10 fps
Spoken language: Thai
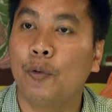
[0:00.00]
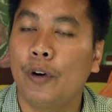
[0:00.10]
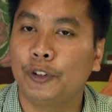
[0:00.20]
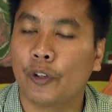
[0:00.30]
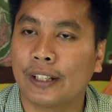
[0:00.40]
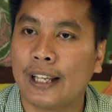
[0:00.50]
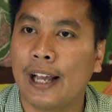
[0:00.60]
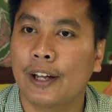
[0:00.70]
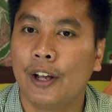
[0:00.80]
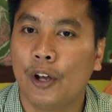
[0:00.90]
ด้วย จนกระ
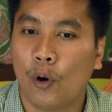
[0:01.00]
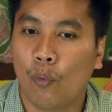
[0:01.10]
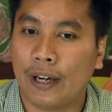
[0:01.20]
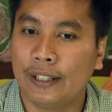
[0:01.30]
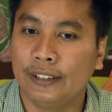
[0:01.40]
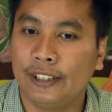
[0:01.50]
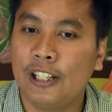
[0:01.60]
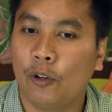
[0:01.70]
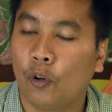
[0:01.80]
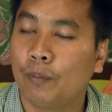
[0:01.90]
ทั่งวันหนึ่งที่
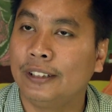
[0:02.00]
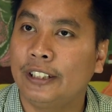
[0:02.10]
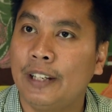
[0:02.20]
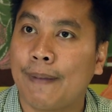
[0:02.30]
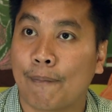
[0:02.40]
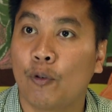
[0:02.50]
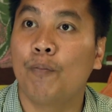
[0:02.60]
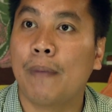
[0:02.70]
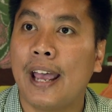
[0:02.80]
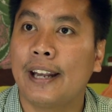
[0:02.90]
เราลงพื้นที่ไปกับคุ
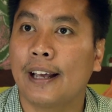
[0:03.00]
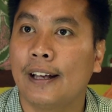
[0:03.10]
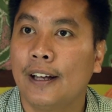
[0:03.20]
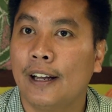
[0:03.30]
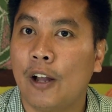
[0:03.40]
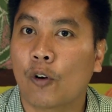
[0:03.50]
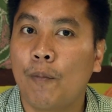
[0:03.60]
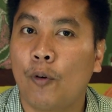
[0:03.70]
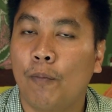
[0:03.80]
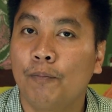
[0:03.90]
ณแม่เนี่ยเราก็
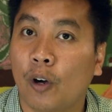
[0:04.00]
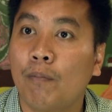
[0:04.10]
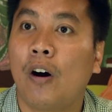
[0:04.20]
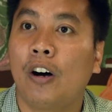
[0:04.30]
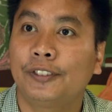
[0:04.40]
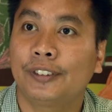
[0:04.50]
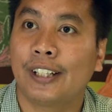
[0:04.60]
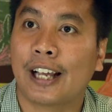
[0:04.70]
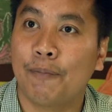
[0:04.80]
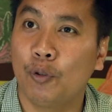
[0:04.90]
พบน้องบอส
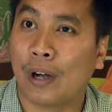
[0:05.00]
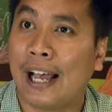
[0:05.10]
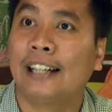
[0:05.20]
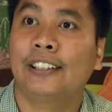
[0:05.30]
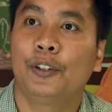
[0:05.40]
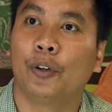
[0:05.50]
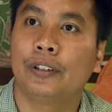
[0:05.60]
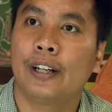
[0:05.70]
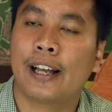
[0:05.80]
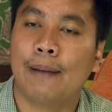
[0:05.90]
นะครับอยู่ข้างถนน
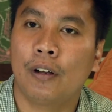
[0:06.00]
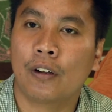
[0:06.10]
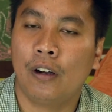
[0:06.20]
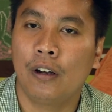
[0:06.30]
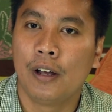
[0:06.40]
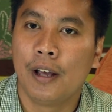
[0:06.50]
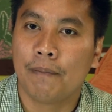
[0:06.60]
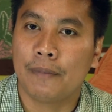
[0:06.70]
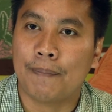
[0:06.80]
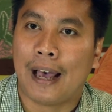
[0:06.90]
นะครับแล้วก็
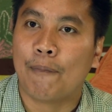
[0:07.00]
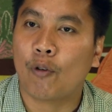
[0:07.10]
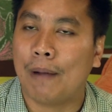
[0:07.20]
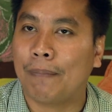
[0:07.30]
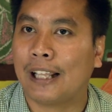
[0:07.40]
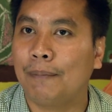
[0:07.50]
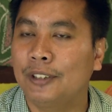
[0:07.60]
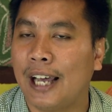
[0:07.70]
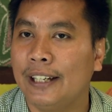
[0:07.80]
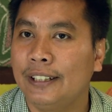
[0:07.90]
มีภาพความประทับ
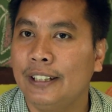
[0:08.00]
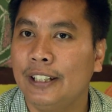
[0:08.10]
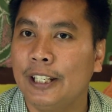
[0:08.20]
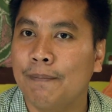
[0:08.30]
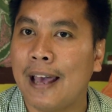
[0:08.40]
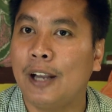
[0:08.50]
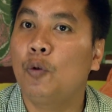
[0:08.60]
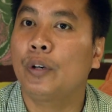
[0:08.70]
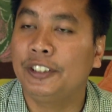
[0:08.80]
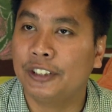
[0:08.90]
ใจที่แม่
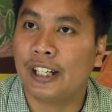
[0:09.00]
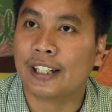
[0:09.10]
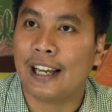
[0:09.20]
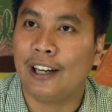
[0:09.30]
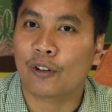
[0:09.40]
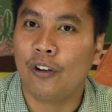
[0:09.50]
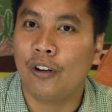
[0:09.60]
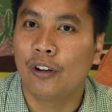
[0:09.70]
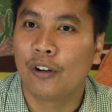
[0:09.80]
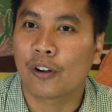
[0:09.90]
ลูกได้เจอกัน แล้วก็
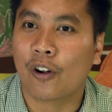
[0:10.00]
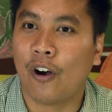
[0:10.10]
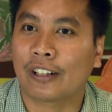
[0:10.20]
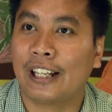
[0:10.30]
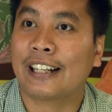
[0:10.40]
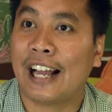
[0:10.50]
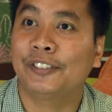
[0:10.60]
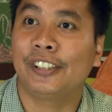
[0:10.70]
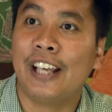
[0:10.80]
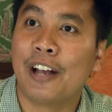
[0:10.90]
กอดกันกลาง
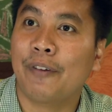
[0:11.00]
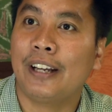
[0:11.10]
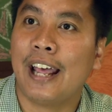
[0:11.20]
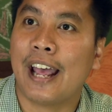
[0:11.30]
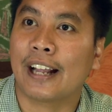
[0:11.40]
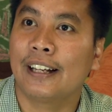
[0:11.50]
สี่แยกไฟแดง